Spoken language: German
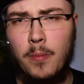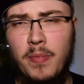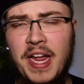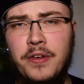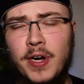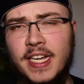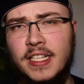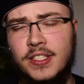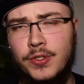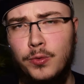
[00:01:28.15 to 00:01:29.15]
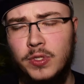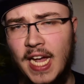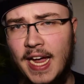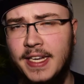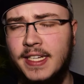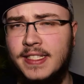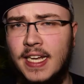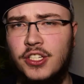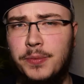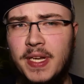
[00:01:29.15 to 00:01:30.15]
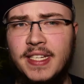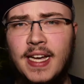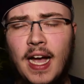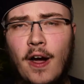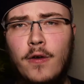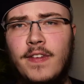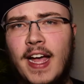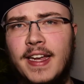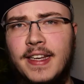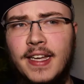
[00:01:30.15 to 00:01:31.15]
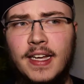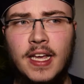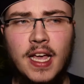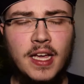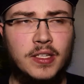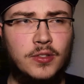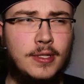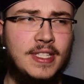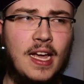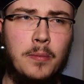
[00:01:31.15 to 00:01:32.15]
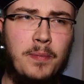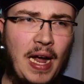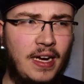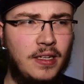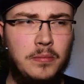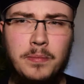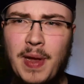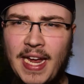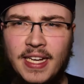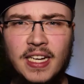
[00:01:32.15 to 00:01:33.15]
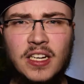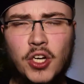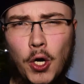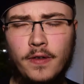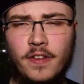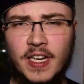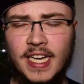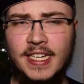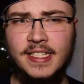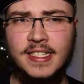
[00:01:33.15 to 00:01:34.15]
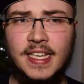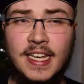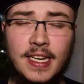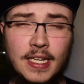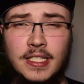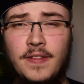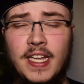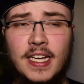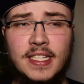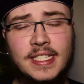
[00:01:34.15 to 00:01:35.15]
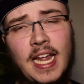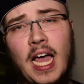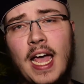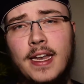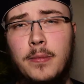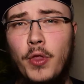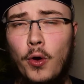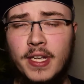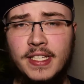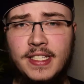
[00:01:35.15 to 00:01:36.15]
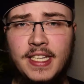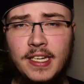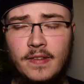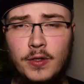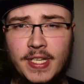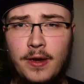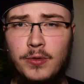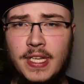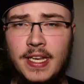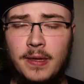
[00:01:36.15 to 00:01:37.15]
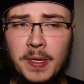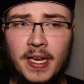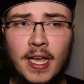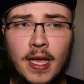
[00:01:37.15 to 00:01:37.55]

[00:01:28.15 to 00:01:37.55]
Ben Rickard sucht einige Zeit später auf einer sozusagen Banken-Banker-Konferenz in Las Vegas nach einem neuen Deal für sein Unternehmen.